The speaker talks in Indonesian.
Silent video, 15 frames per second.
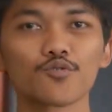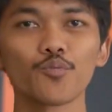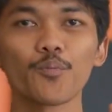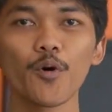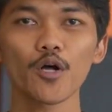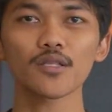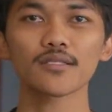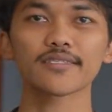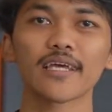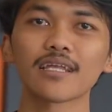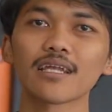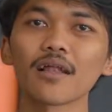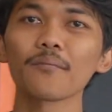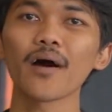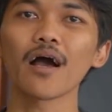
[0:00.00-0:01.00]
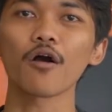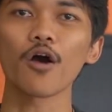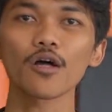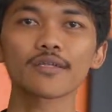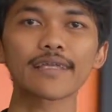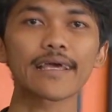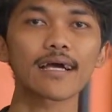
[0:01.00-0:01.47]
support channel
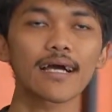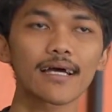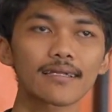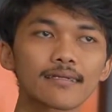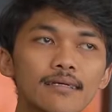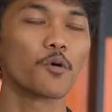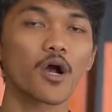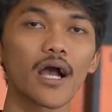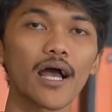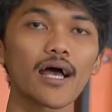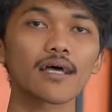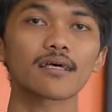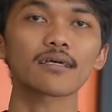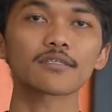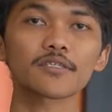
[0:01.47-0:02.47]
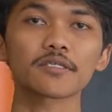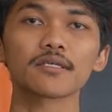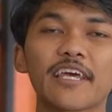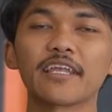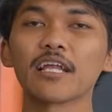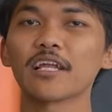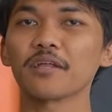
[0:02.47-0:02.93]
Panggon ya kan semoga
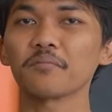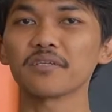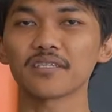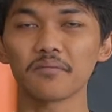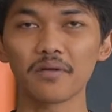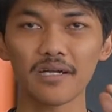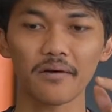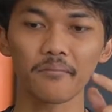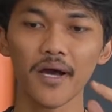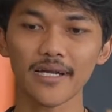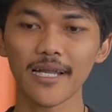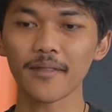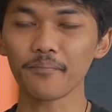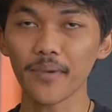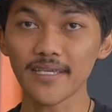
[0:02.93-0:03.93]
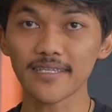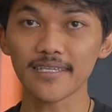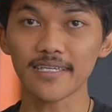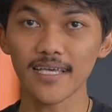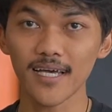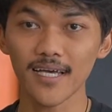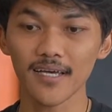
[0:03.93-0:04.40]
channel ini bisa berkembang dan
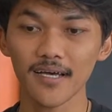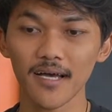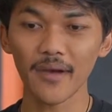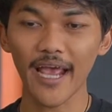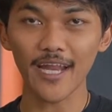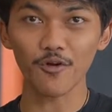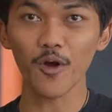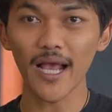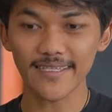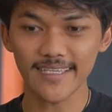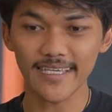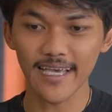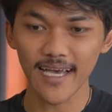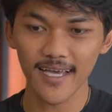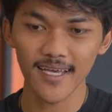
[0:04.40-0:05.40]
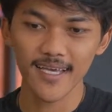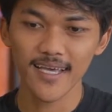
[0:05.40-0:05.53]
pastinya mengedukasi ya